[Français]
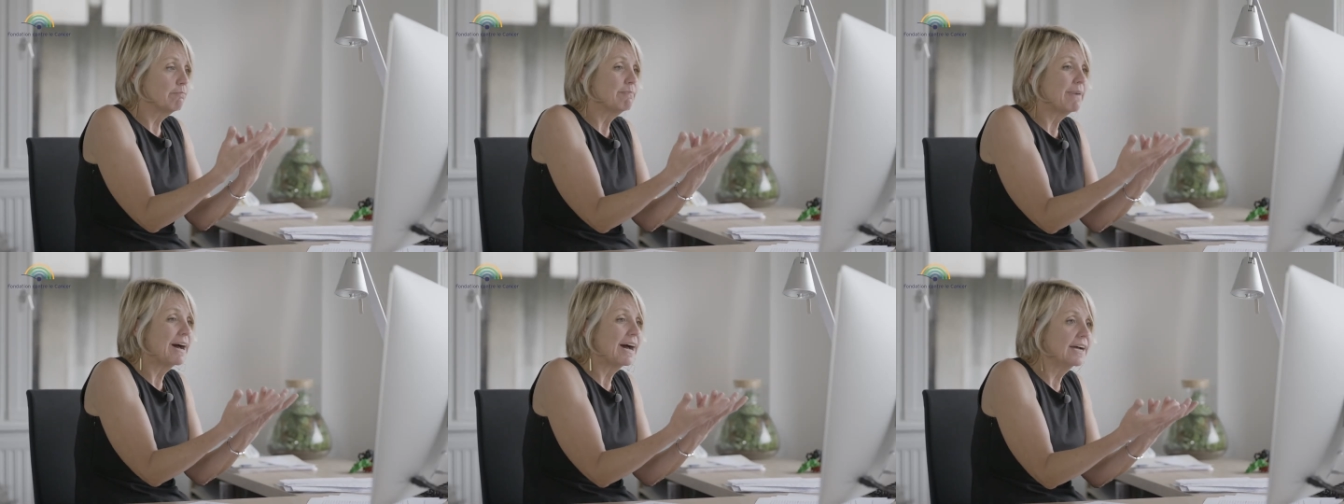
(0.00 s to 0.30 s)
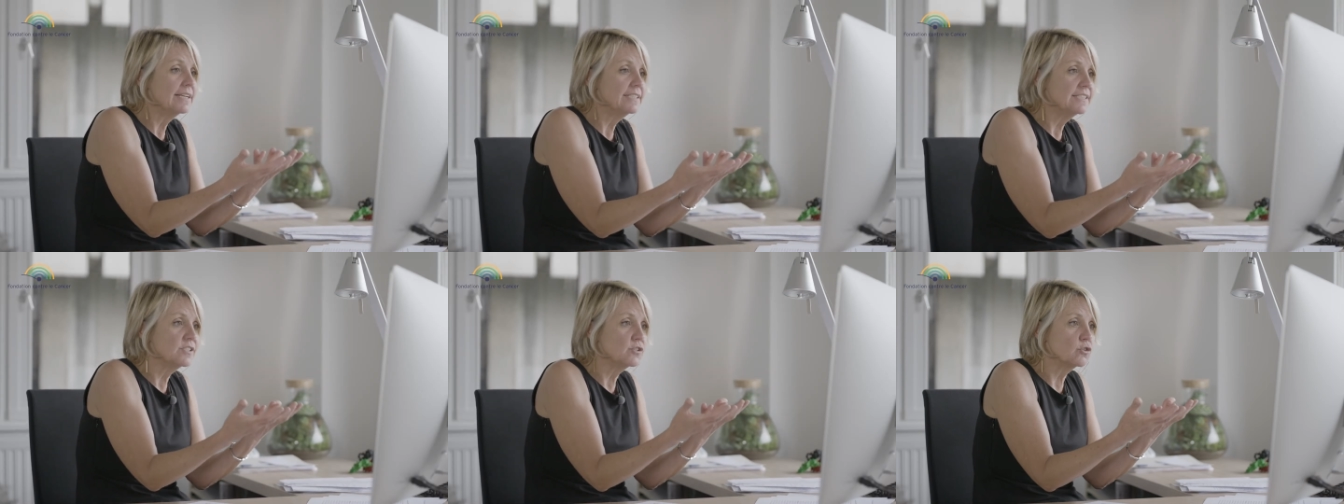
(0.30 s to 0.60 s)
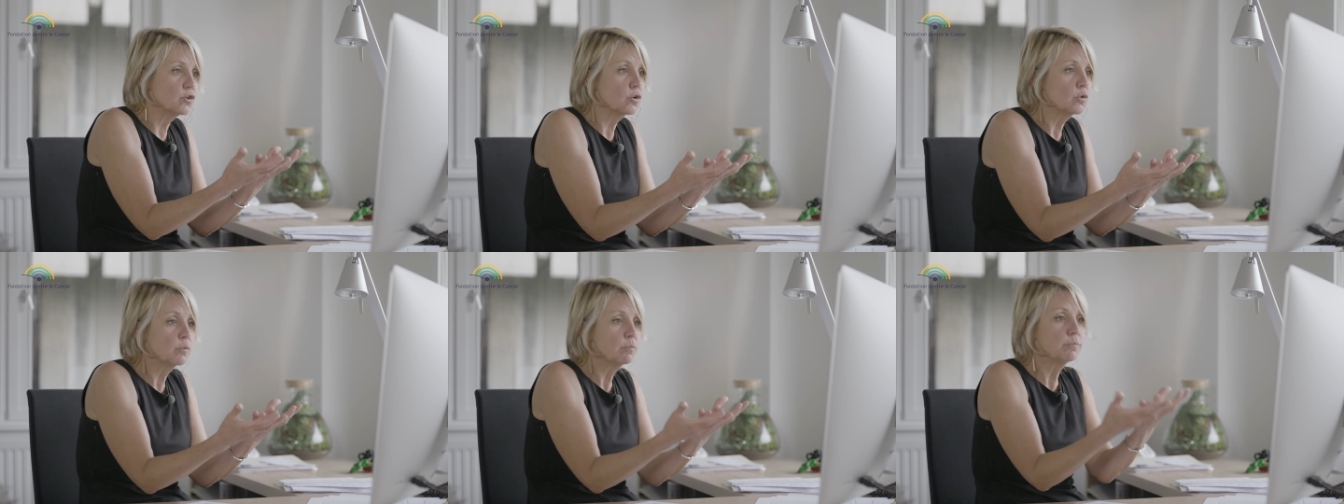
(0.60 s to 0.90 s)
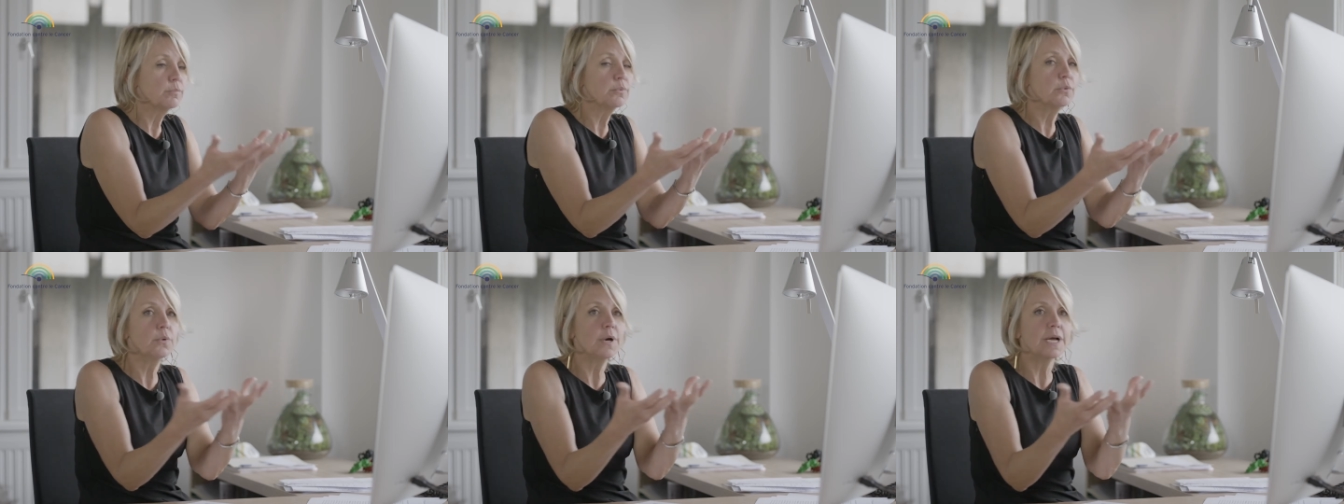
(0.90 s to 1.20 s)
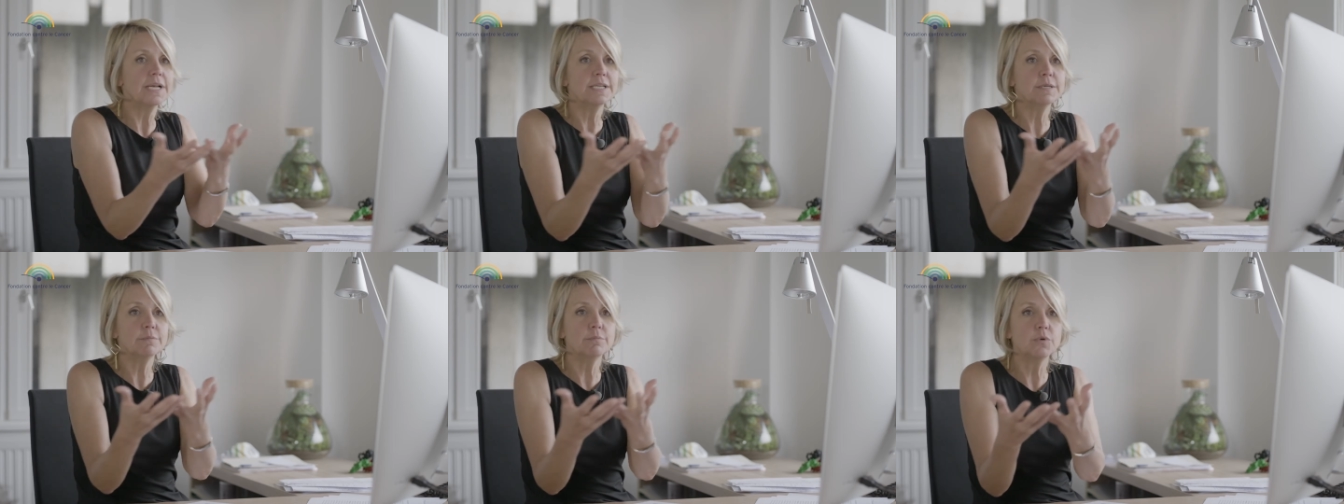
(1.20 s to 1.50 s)
paralysant peut
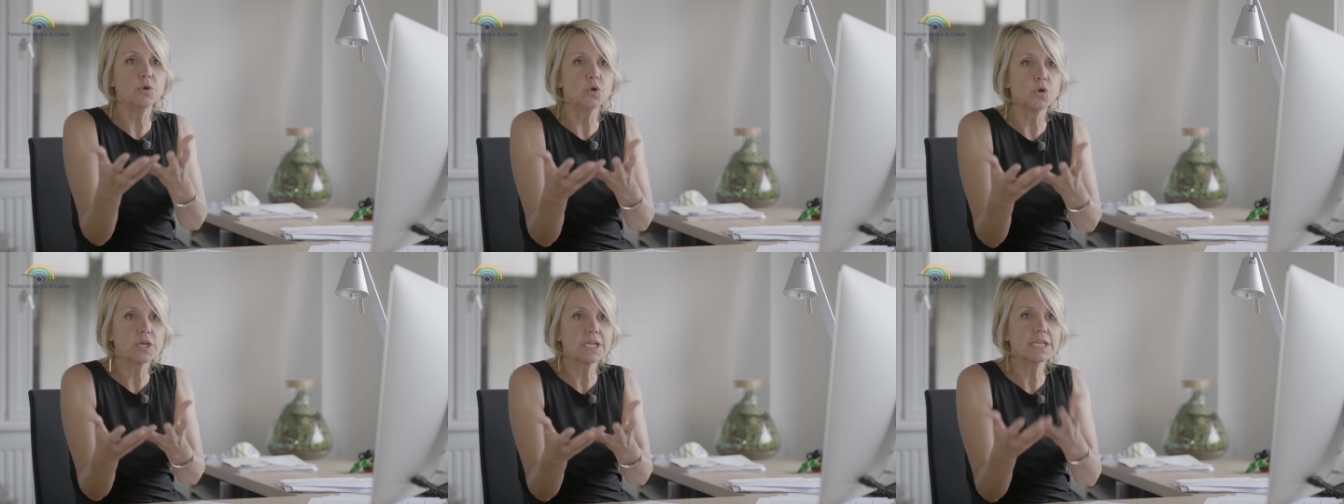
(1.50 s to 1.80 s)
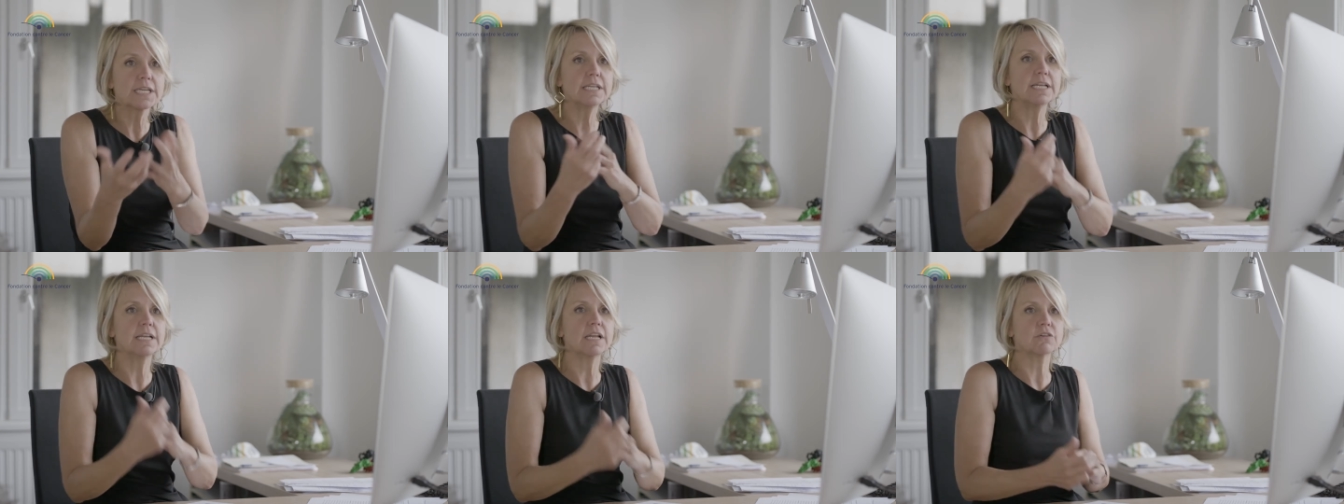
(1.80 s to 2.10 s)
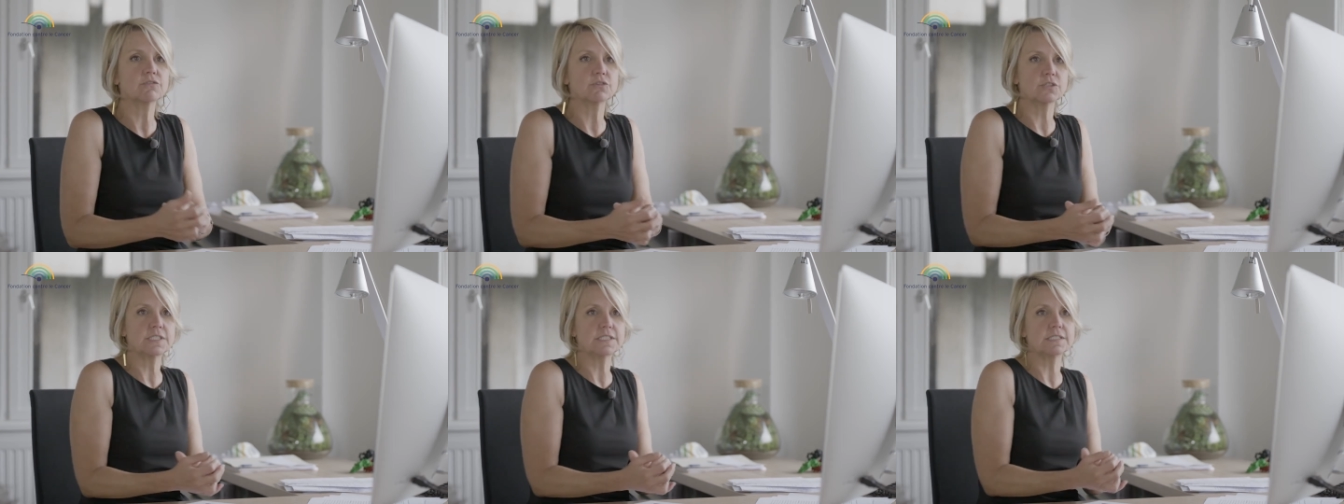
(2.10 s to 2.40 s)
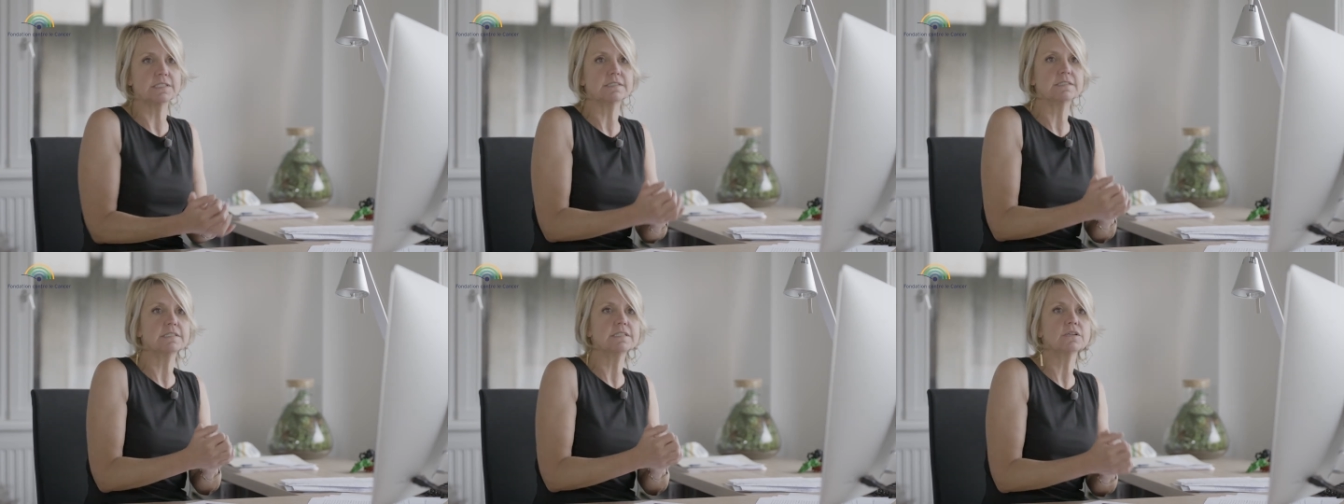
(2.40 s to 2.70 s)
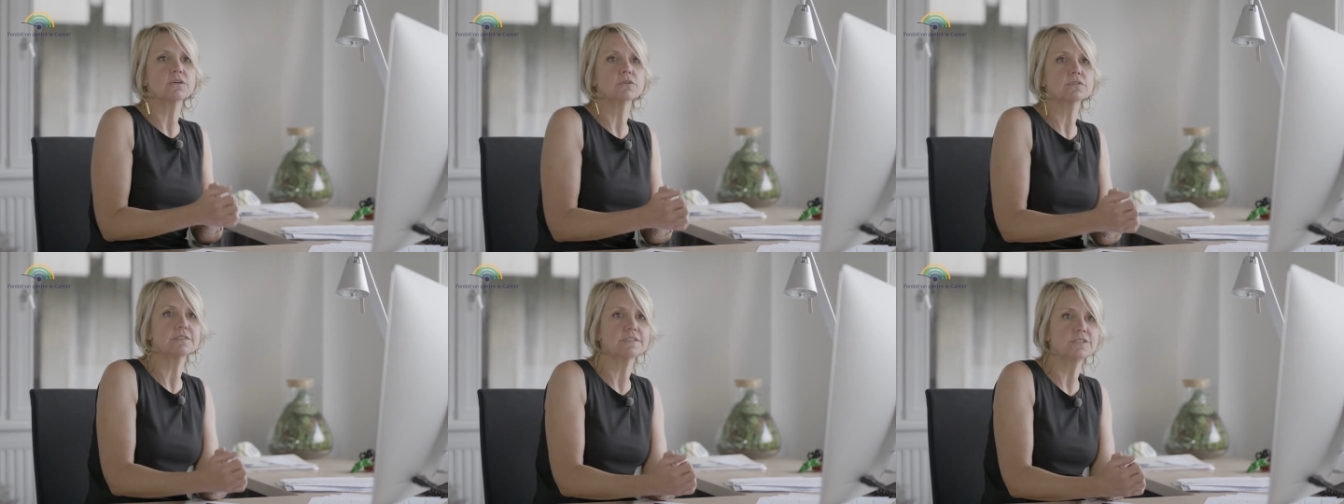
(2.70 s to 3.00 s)
aller bloquer les
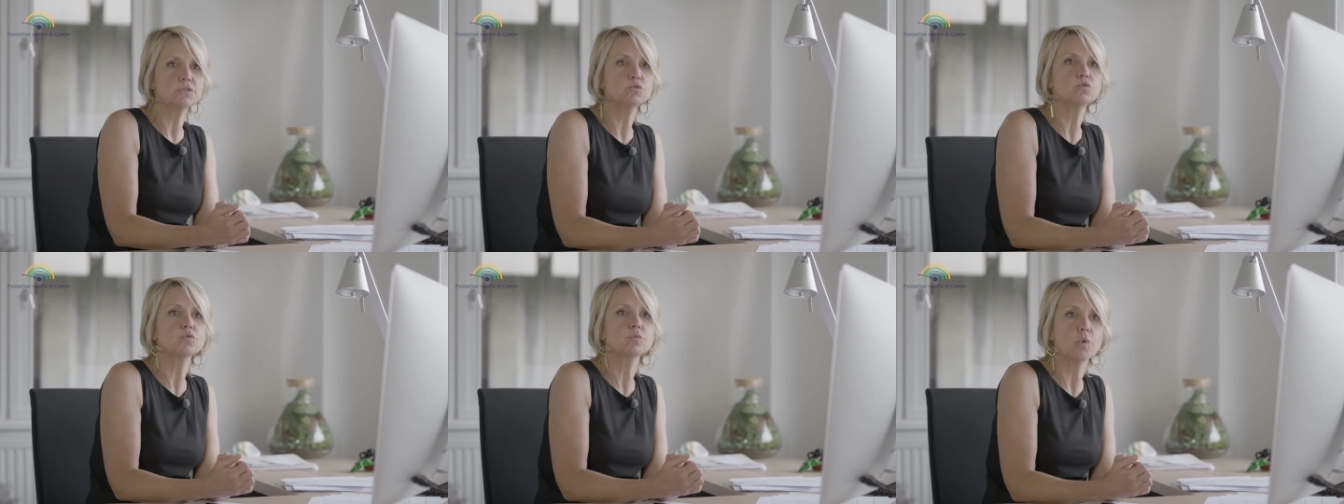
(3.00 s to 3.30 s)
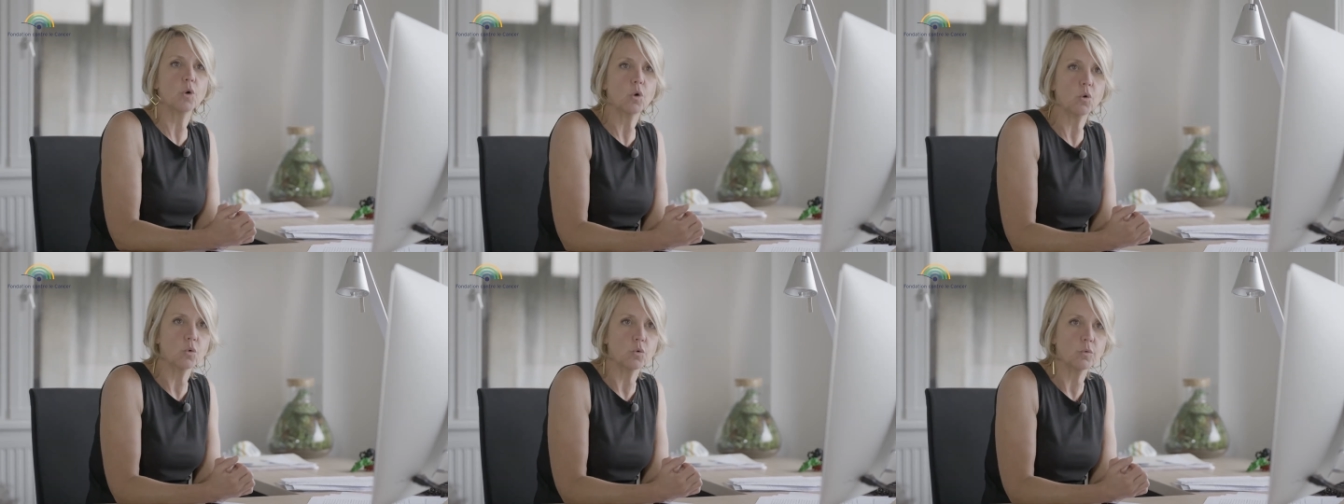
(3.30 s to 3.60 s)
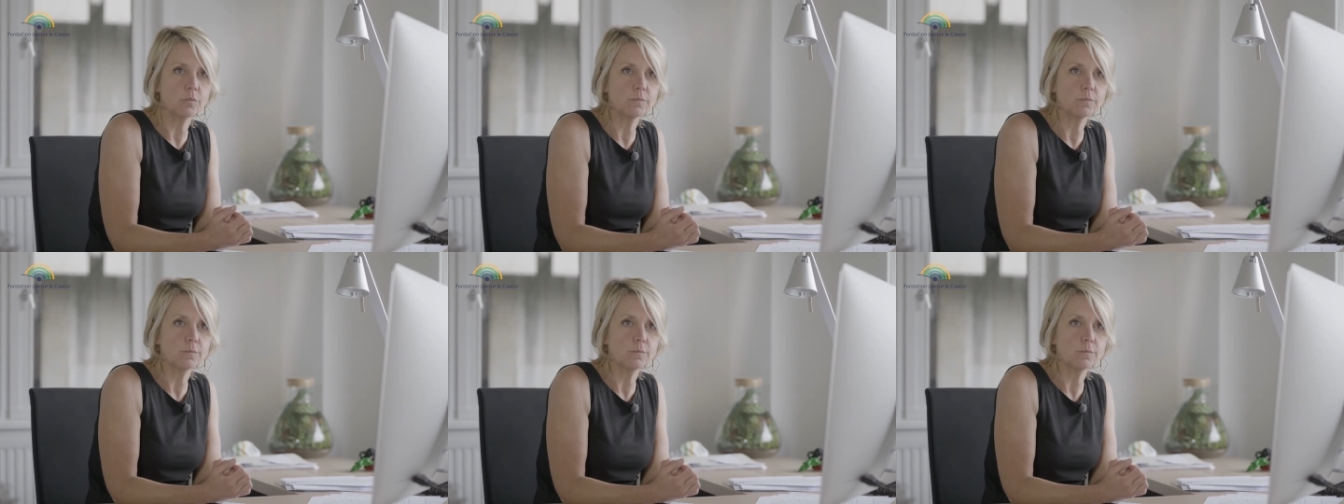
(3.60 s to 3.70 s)
lymphocytes antitumoraux.